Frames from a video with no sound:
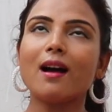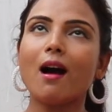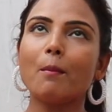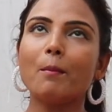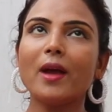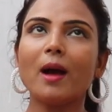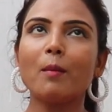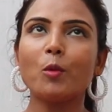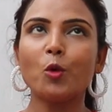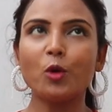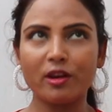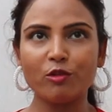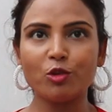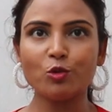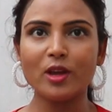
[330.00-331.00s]
अब मैं आपको
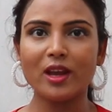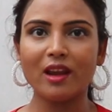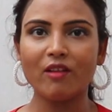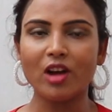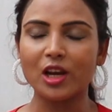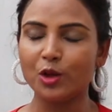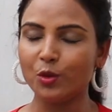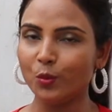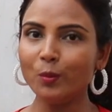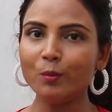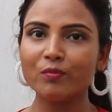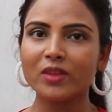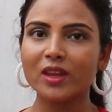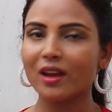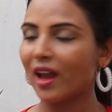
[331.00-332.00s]
रिव्यू देने वाली हूँ
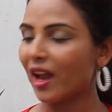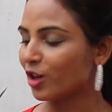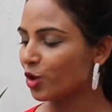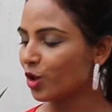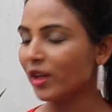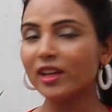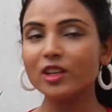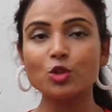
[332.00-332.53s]
एक्चुअली